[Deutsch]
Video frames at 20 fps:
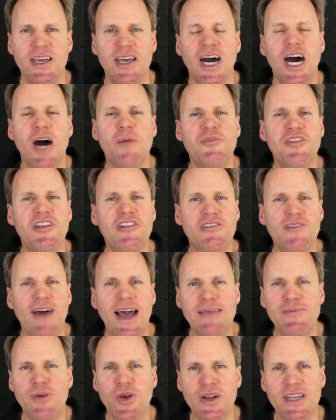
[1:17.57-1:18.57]
haben Sie
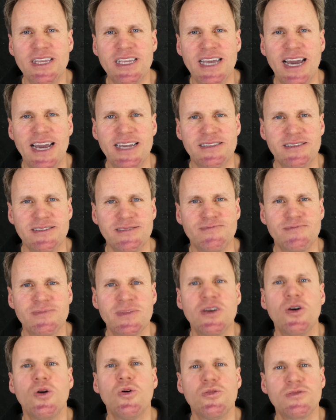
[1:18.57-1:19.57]
zwei Möglichkeiten
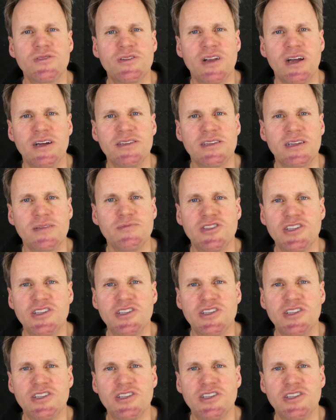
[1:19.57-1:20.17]
unter anderem.